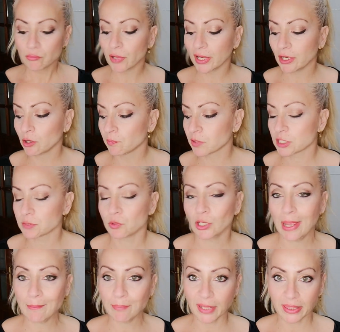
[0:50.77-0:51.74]
Bueno, pues
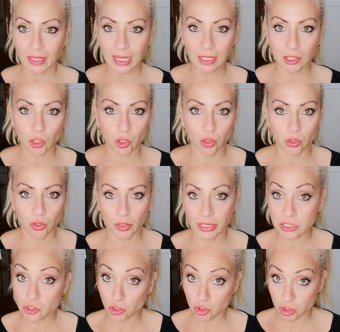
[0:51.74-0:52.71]
voy a empezar
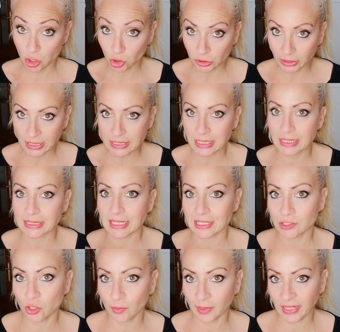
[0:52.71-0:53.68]
con esos lotes,
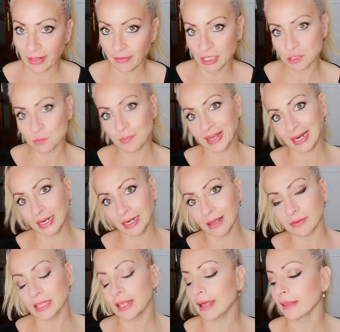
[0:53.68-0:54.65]
esas novedades para
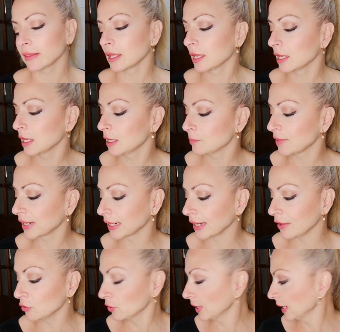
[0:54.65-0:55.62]
Navidad de
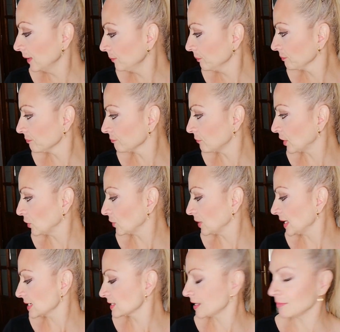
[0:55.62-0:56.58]
Mercadona, bueno,
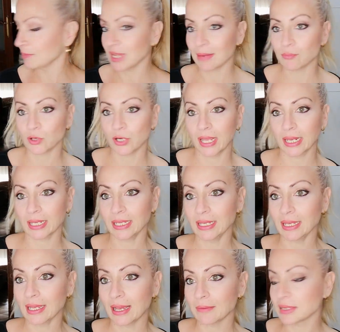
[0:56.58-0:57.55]
ya está Mía por
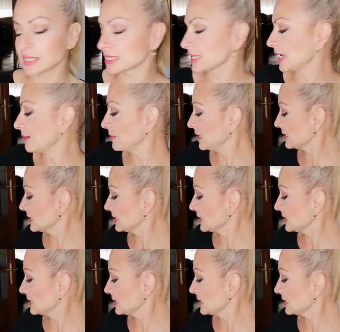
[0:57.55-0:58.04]
aquí, a ver si la